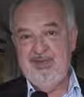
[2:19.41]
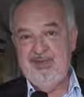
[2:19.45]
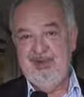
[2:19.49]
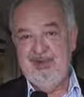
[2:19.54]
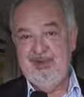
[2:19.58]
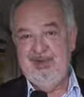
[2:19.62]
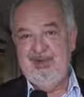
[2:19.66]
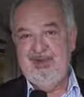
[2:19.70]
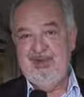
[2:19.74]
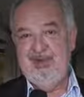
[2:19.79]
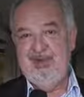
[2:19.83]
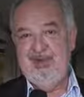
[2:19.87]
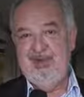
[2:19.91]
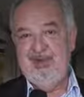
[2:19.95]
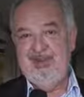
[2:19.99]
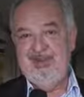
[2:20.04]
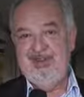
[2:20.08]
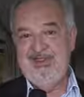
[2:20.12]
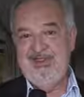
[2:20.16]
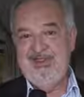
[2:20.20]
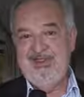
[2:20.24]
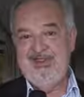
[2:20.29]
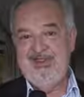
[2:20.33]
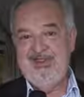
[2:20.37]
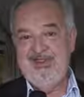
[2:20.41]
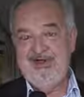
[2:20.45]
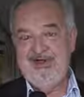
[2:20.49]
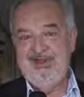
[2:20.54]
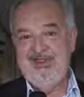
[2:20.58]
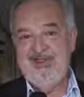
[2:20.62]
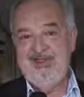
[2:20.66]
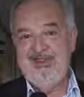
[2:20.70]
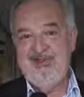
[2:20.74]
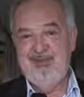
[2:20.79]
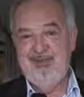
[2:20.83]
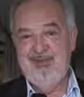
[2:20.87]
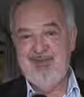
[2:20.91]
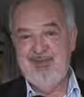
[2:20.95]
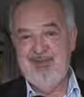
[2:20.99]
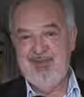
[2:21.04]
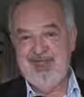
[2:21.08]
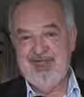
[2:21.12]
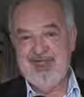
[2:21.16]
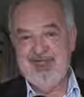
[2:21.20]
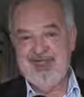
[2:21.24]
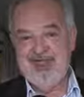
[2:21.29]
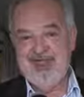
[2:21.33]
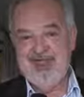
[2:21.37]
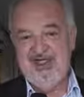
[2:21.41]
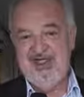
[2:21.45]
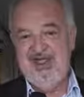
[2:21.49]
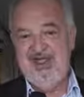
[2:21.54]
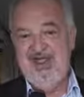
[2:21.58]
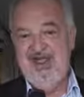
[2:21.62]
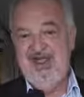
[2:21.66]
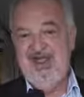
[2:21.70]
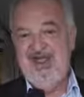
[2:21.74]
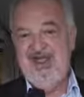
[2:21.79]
euh, des différentes équipes de recherche.